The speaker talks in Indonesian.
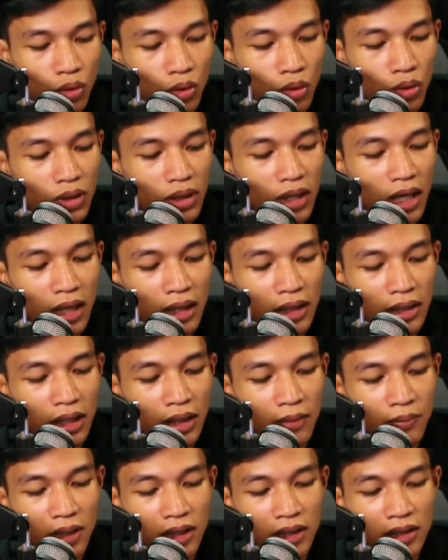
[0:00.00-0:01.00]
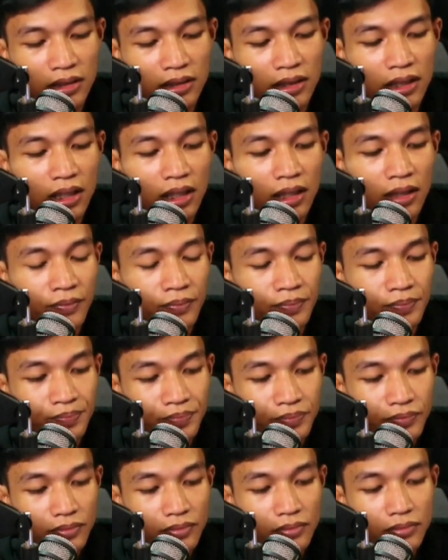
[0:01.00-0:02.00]
dan yang paling kecil
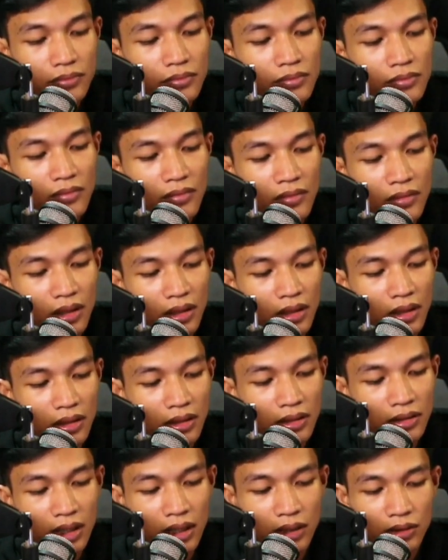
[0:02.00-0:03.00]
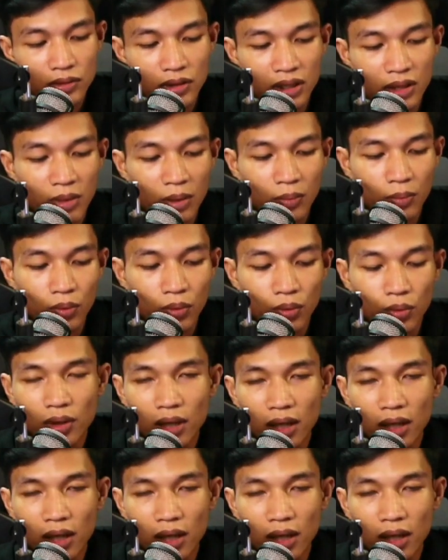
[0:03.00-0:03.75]
150k 30